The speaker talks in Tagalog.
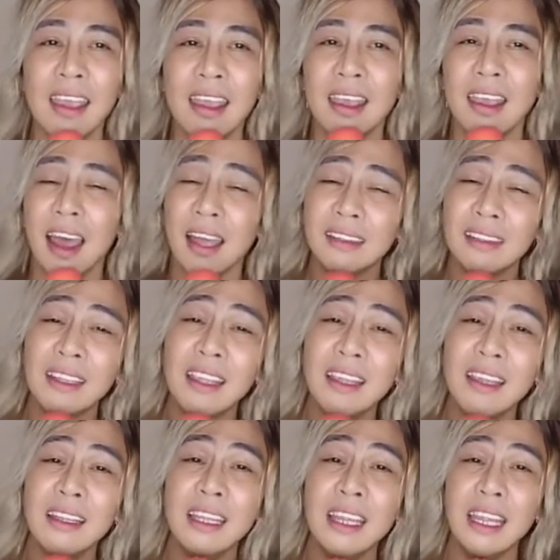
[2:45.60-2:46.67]
At
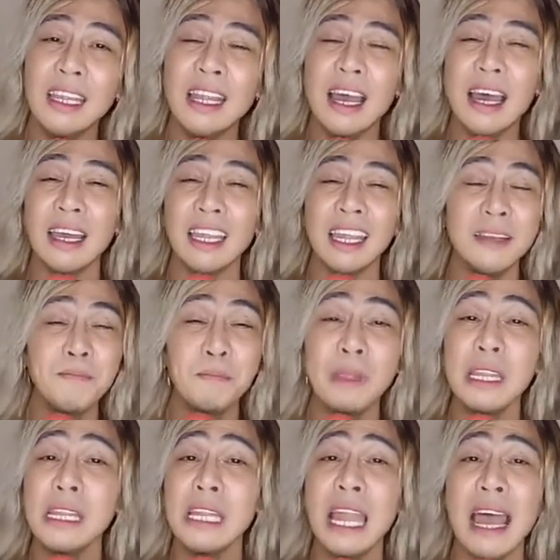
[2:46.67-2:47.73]
hindi na rin
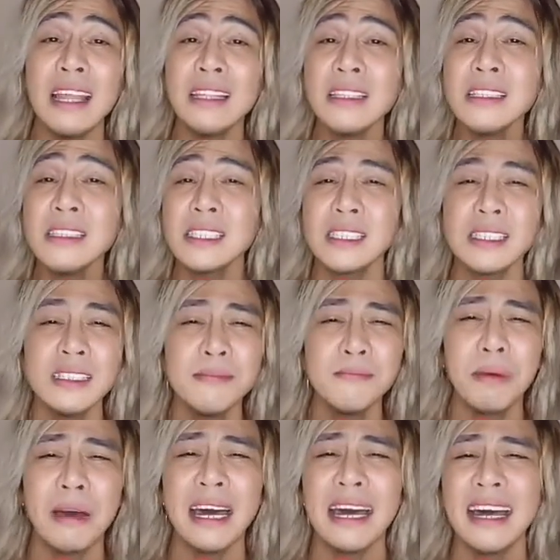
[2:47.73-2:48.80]
pinansin pa